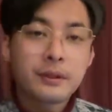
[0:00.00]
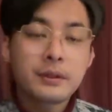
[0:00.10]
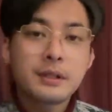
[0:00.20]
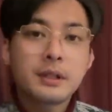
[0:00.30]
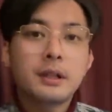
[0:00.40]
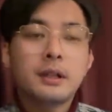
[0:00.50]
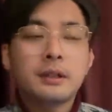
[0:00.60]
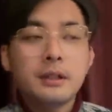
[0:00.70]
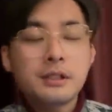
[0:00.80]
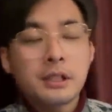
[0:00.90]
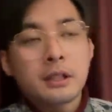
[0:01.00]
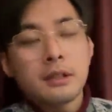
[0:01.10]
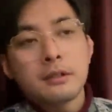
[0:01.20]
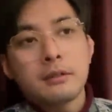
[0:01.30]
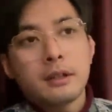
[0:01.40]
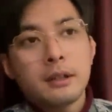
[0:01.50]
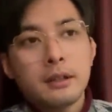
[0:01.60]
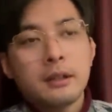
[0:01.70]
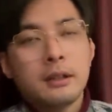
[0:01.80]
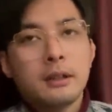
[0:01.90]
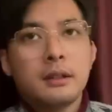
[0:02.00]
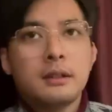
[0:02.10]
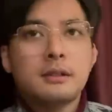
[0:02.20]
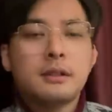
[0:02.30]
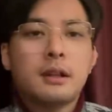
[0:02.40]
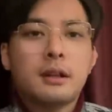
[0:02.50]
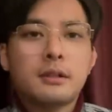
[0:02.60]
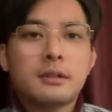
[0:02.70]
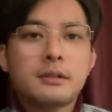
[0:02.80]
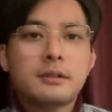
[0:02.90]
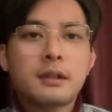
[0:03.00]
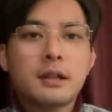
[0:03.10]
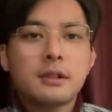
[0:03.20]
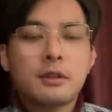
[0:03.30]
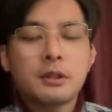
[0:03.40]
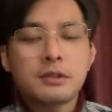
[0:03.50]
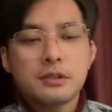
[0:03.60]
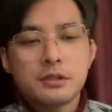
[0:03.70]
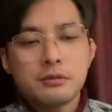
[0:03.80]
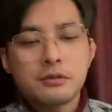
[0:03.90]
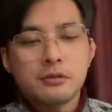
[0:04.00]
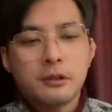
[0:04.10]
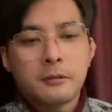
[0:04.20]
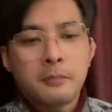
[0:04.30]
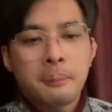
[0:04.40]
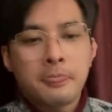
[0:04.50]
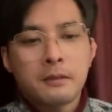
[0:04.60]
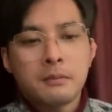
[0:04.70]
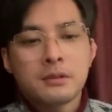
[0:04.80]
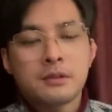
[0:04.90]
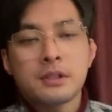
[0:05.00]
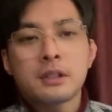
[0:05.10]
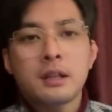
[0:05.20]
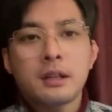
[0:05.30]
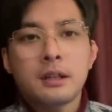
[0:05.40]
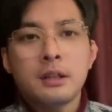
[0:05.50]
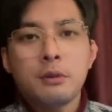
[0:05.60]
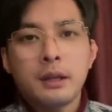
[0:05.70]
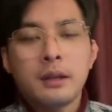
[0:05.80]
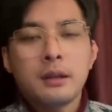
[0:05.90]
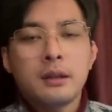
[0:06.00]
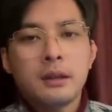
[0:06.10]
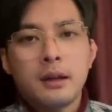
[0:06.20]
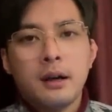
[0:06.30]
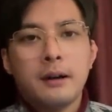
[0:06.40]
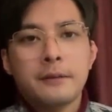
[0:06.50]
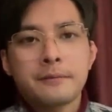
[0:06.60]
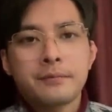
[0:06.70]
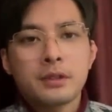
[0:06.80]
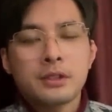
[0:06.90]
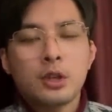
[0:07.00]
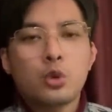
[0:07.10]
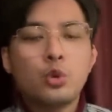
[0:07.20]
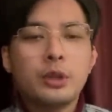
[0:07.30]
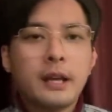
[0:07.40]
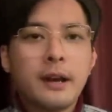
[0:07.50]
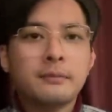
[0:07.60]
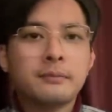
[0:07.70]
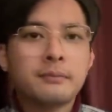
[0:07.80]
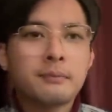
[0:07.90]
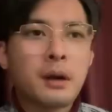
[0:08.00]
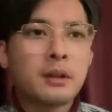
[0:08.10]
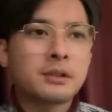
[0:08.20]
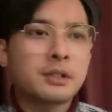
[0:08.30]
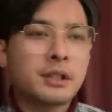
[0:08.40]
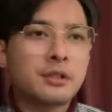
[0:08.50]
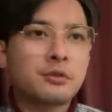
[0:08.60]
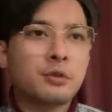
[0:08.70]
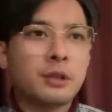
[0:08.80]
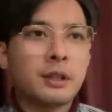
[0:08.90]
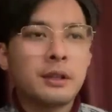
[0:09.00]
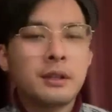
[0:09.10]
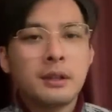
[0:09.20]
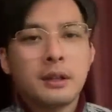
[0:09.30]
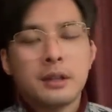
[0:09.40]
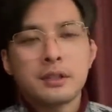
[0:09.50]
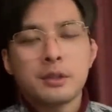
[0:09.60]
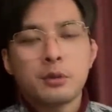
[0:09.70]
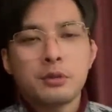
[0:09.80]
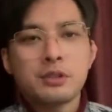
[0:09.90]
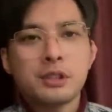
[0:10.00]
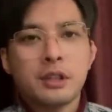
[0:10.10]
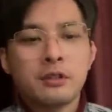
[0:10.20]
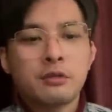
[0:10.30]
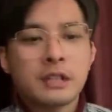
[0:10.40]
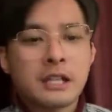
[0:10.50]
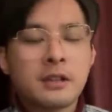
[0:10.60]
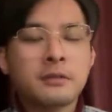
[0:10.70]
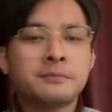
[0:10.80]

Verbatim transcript: 这个德勤呢，作为呃四大这个会计师事务所，那么此前呢，因为啊这个故意啊帮这个中国的啊一些国有企业做假账，